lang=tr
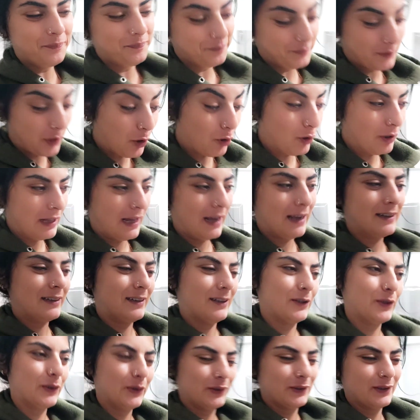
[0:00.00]
Ne
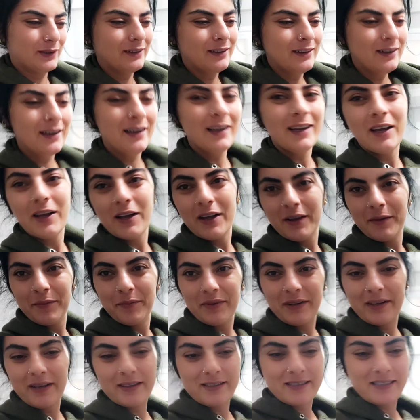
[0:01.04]
olaylar oldu?
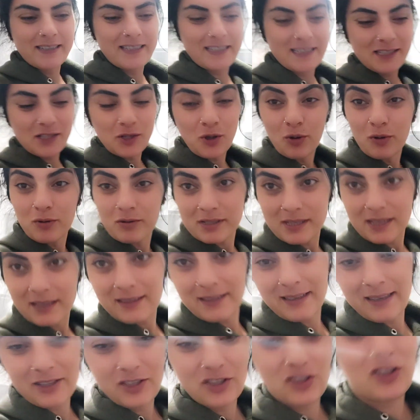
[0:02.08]
Birazcık size
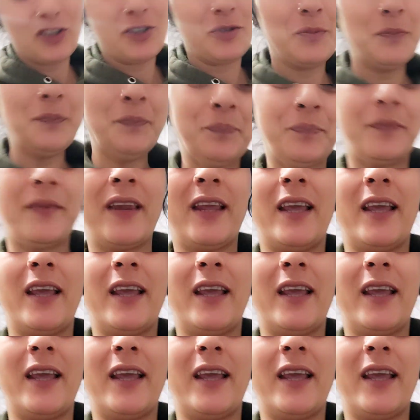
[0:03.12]
özet geçeyim.